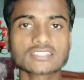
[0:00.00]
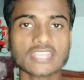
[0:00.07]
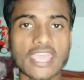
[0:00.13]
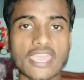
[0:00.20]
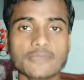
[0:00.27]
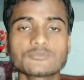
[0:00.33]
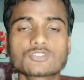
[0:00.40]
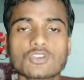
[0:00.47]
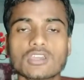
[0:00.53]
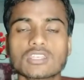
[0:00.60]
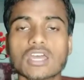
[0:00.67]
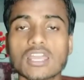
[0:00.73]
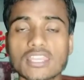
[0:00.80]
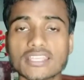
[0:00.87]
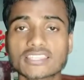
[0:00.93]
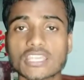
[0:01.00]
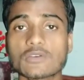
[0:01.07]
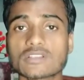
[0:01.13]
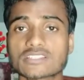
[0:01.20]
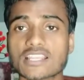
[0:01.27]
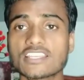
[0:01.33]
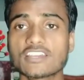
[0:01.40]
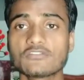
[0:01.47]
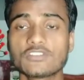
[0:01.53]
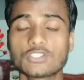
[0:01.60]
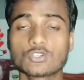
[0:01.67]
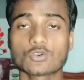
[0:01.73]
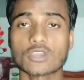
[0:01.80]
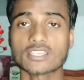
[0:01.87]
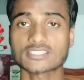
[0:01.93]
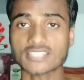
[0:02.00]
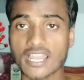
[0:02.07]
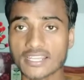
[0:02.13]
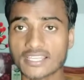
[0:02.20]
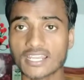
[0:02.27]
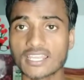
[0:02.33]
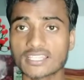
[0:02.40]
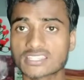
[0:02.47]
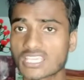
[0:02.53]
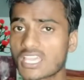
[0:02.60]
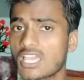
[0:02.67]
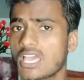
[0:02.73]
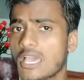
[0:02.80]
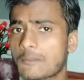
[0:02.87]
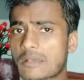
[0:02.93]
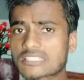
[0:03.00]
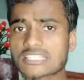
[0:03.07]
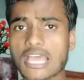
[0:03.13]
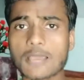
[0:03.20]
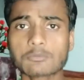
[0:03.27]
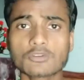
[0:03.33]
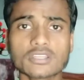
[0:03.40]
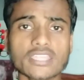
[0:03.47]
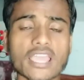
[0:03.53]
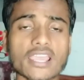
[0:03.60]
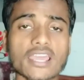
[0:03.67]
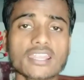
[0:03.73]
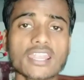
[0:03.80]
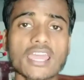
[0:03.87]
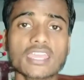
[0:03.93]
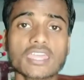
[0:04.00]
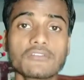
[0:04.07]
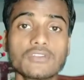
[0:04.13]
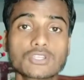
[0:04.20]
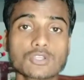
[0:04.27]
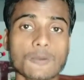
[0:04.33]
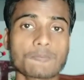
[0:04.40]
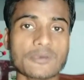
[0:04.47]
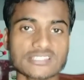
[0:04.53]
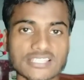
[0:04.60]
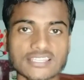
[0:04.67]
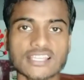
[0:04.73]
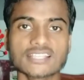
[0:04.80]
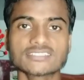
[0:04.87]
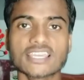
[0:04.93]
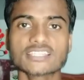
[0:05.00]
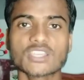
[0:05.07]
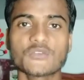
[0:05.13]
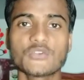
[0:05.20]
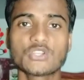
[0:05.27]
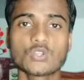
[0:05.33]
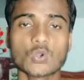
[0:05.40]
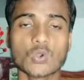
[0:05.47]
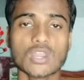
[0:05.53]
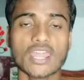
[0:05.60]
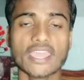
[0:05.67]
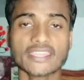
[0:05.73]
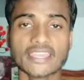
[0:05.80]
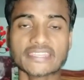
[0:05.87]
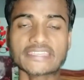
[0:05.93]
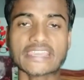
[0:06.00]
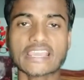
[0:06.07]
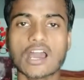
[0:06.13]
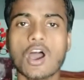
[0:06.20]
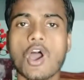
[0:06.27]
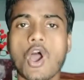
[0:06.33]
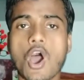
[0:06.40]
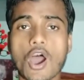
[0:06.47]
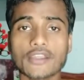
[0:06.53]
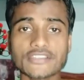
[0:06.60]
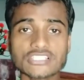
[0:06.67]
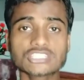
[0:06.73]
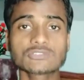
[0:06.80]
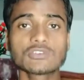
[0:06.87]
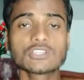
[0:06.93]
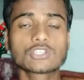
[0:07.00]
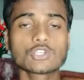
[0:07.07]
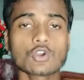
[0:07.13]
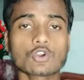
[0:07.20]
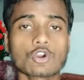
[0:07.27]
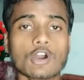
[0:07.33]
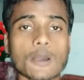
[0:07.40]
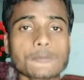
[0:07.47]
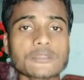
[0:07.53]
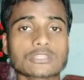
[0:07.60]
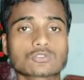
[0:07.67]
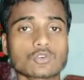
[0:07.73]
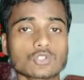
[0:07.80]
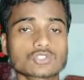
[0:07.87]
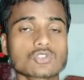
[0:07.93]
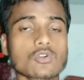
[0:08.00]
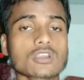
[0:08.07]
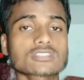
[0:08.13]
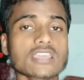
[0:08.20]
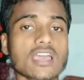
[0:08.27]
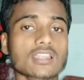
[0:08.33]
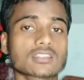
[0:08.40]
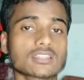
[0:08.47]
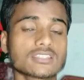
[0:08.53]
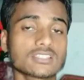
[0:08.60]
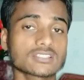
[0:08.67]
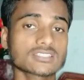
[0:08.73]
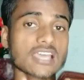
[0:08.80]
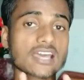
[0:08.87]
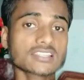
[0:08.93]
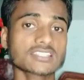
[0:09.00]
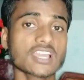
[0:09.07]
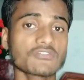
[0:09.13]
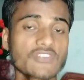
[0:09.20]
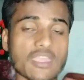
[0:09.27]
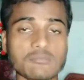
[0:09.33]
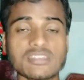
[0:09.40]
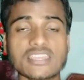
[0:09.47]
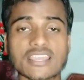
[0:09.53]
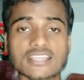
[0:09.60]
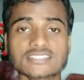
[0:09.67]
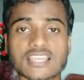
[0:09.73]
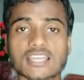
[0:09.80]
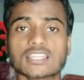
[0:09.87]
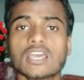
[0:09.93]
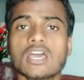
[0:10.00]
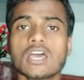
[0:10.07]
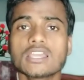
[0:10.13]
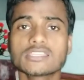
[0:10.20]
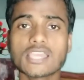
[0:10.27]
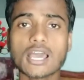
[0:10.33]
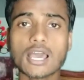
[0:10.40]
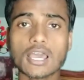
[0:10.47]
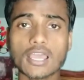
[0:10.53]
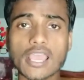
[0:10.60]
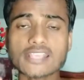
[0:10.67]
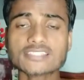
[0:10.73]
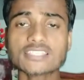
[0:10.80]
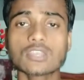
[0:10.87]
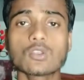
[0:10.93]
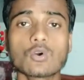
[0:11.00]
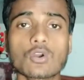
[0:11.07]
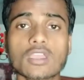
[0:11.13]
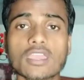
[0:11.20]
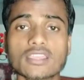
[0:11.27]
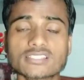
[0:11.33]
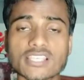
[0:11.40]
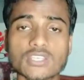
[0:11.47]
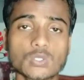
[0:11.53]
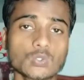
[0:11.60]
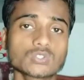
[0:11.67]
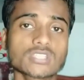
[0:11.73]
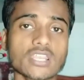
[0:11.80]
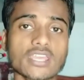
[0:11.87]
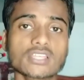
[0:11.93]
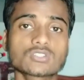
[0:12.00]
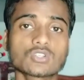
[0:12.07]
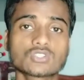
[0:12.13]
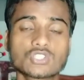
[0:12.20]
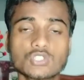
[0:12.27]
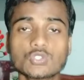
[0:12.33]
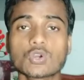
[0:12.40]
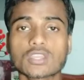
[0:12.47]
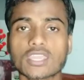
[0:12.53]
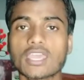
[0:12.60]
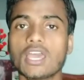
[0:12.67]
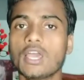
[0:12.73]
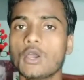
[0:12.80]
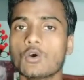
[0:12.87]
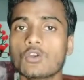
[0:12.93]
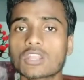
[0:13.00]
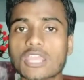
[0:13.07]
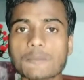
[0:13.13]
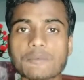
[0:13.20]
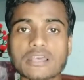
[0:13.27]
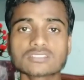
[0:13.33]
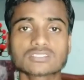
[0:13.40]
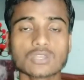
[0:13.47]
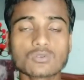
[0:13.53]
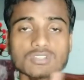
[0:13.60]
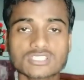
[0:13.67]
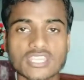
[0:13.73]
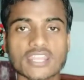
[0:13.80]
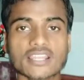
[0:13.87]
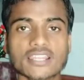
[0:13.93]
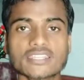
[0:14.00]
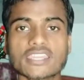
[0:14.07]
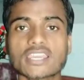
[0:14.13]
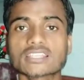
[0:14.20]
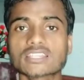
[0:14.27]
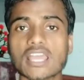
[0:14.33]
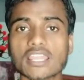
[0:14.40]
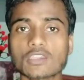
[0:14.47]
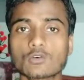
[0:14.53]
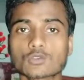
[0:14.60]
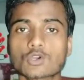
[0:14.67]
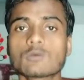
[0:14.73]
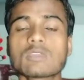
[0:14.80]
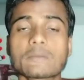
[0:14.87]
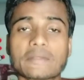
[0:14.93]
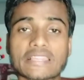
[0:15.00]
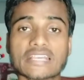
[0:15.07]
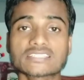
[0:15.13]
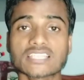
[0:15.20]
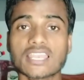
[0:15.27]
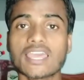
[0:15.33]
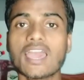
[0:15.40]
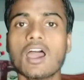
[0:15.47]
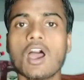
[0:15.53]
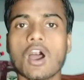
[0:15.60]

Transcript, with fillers: टाइम जो है ना लेते हुए चलिए हम वीडियो को स्टार्ट कर लेते हैं बस आपको क्या करना है कि वीडियो पसंद आ जाए तो वीडियो को लाइक करिएगा और इस वीडियो को अपने दोस्तों के साथ साथ या फैमिली के साथ या ऐसे लोग हैं ऐसे यूजर है जो जियो के उनके पास जरूर शेयर करिएगा ताकि उनको भी पता चले